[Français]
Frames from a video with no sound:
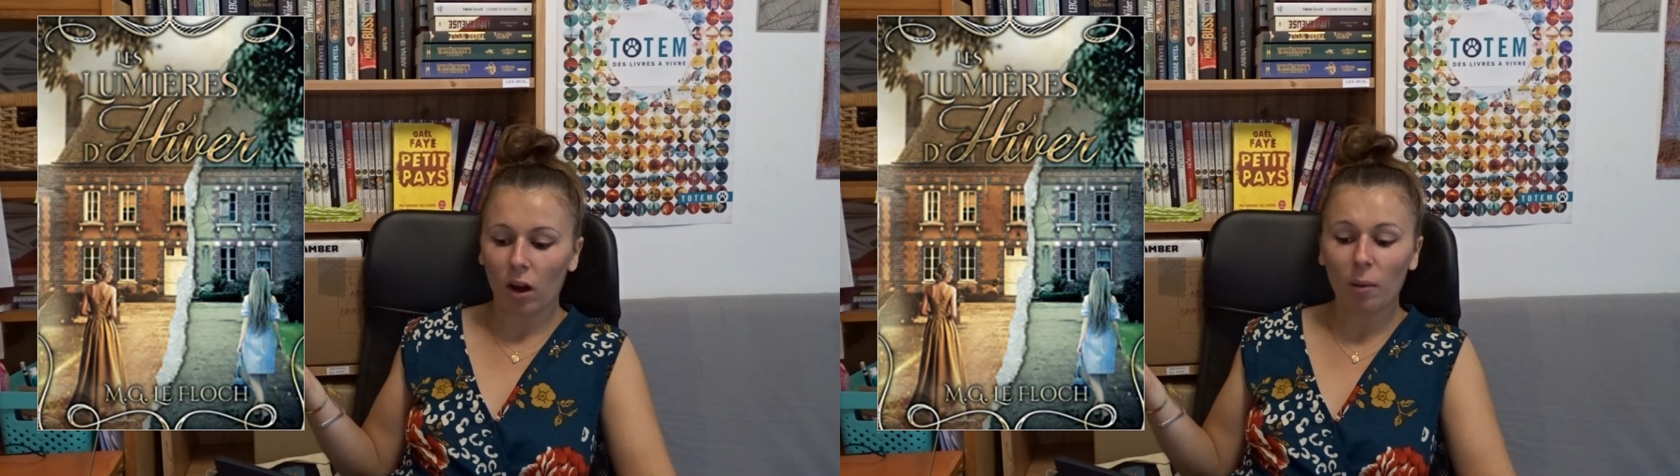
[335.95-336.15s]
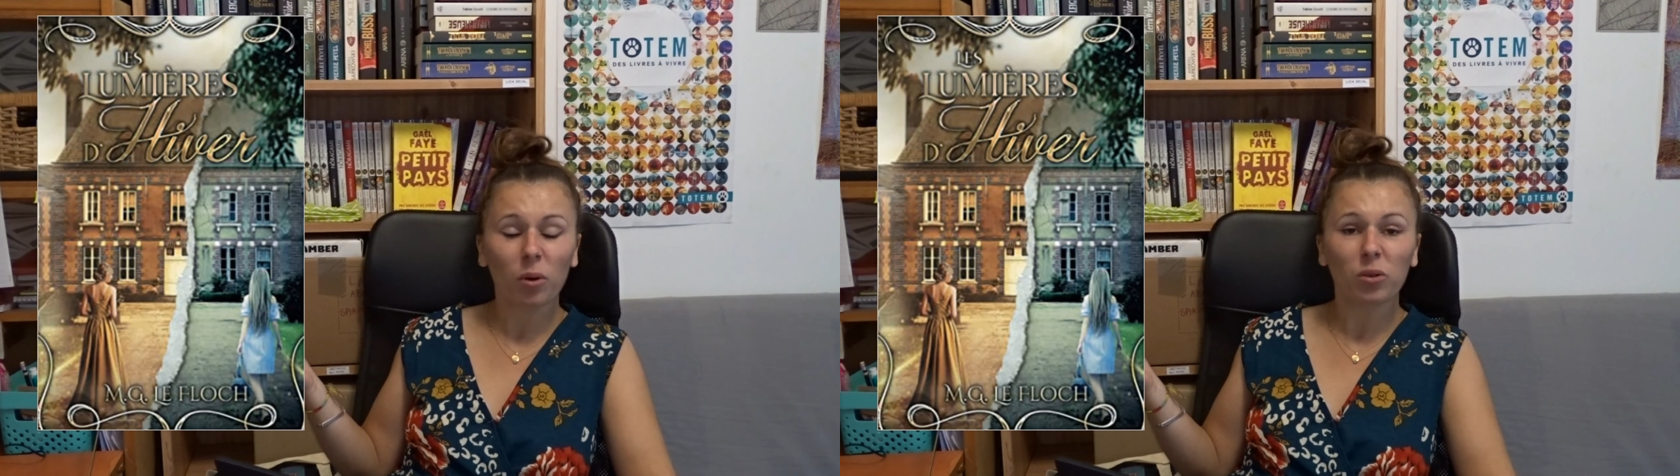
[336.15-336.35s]

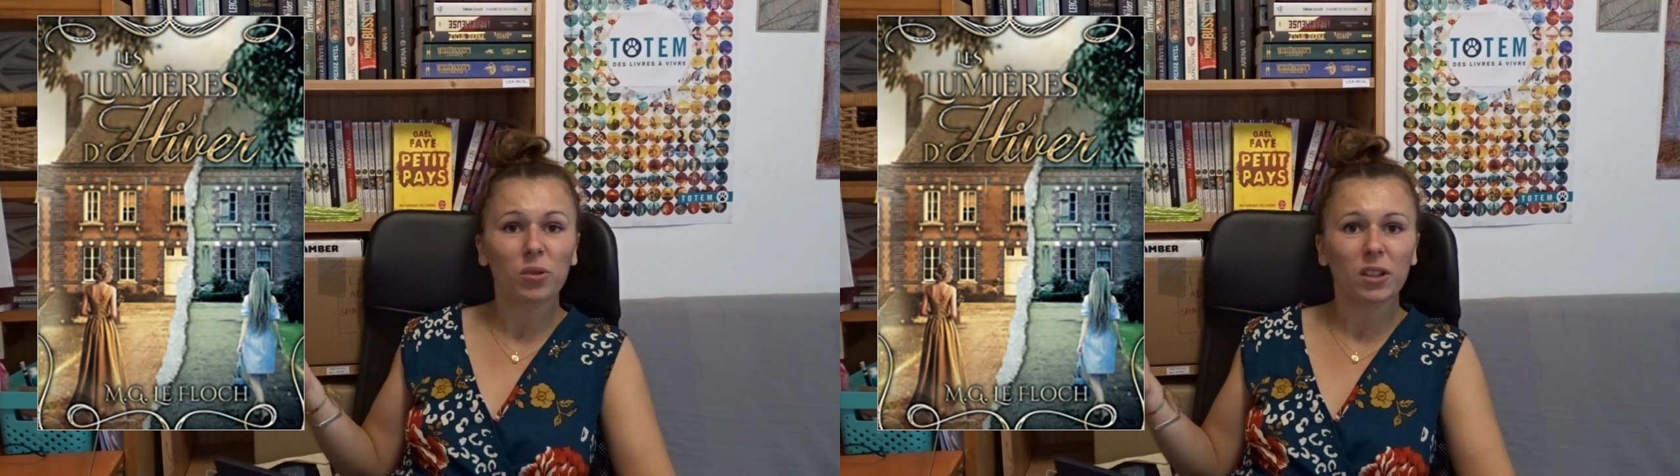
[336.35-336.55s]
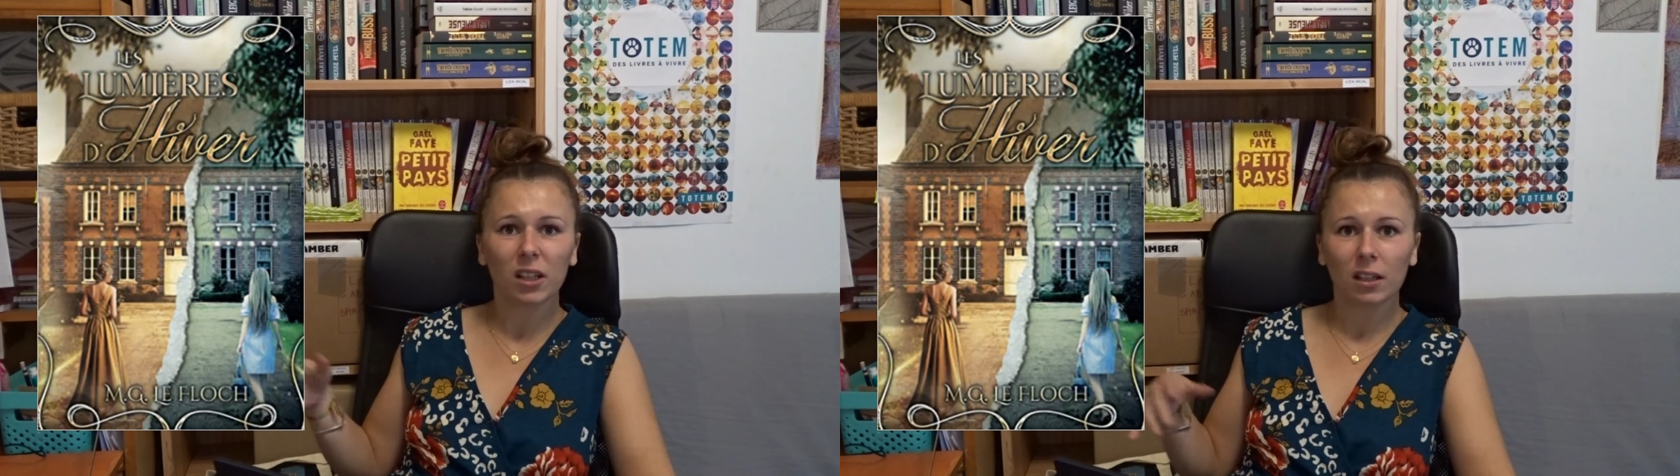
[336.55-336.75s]

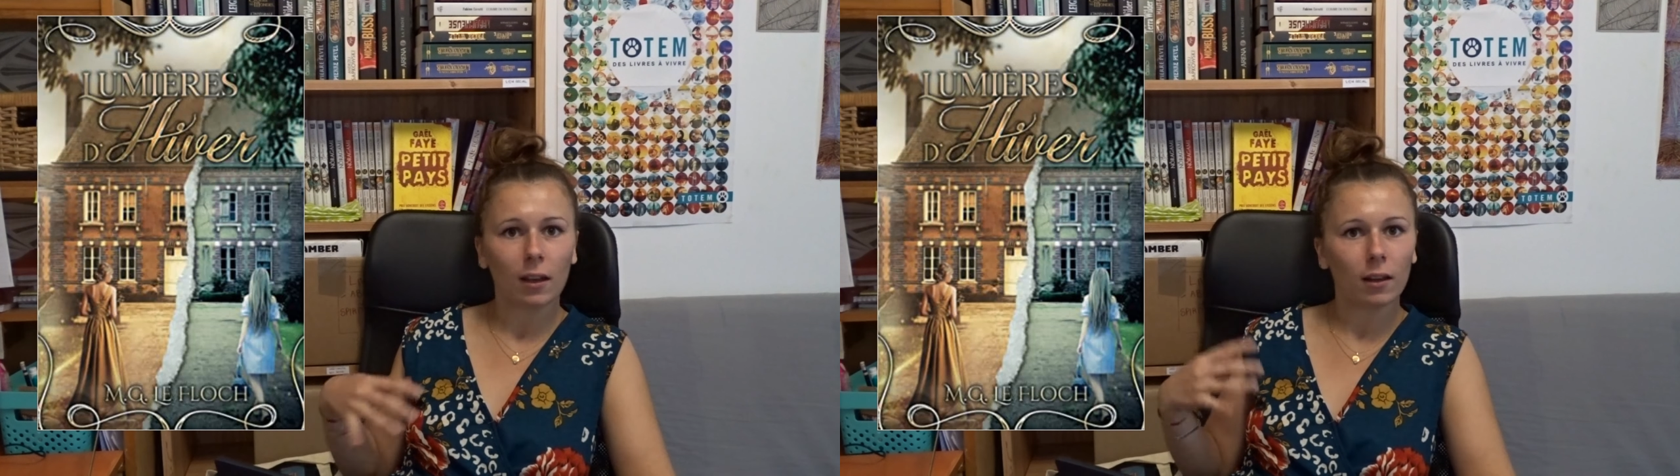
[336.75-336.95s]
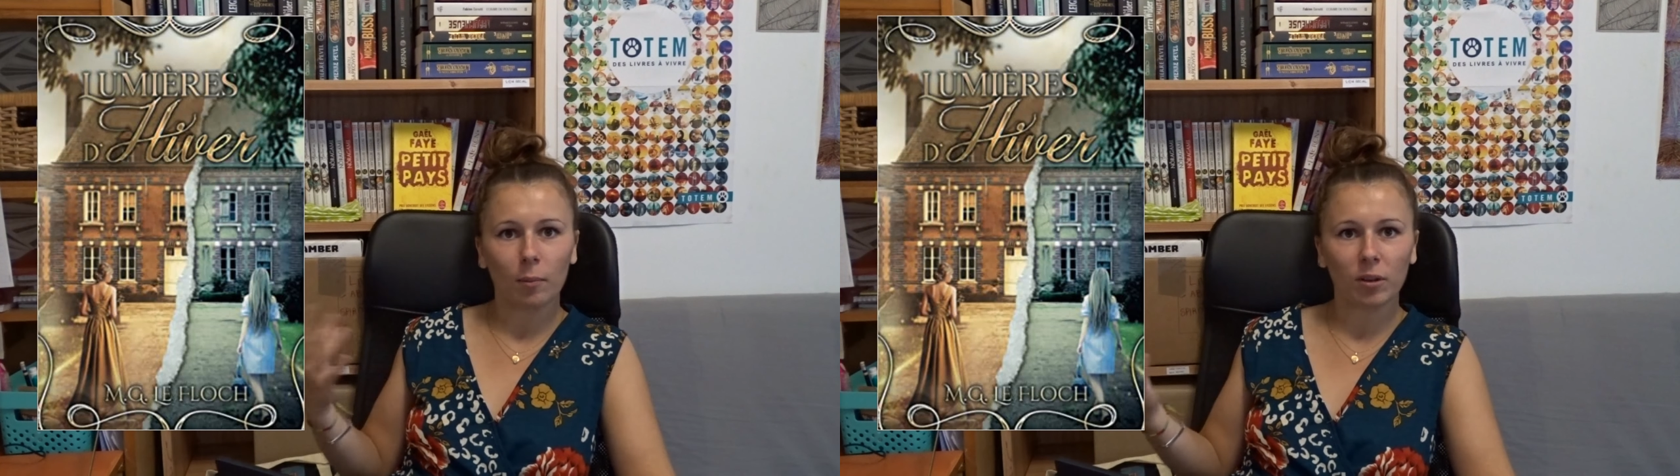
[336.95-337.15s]
abandonnée, qui
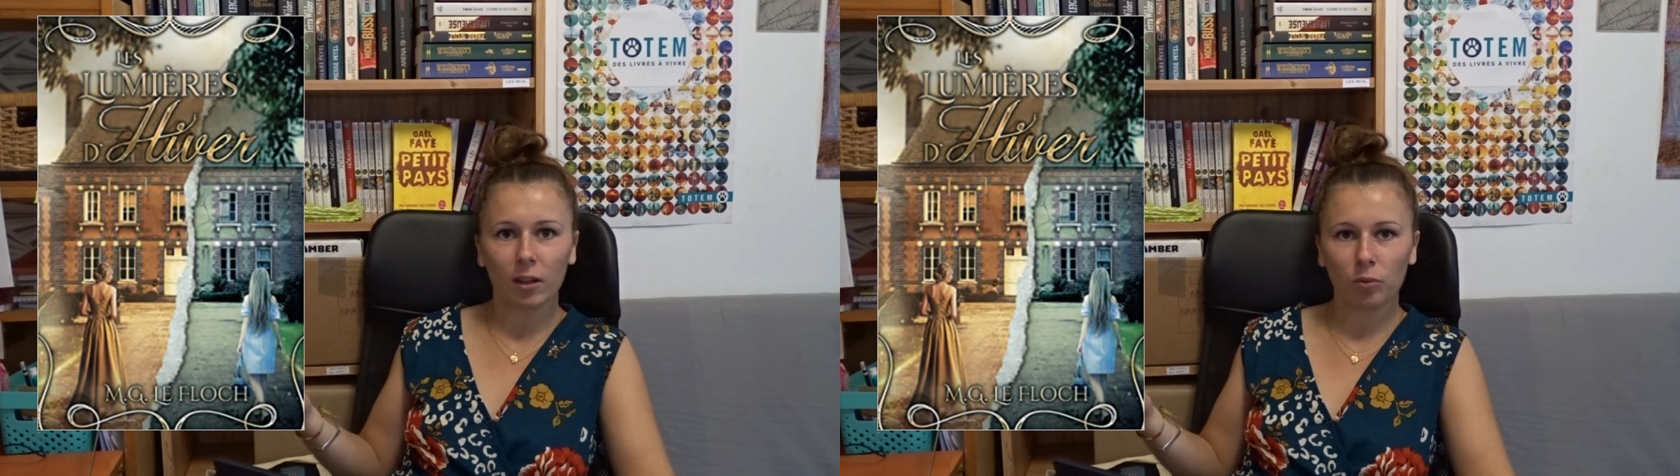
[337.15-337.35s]
est inhabitée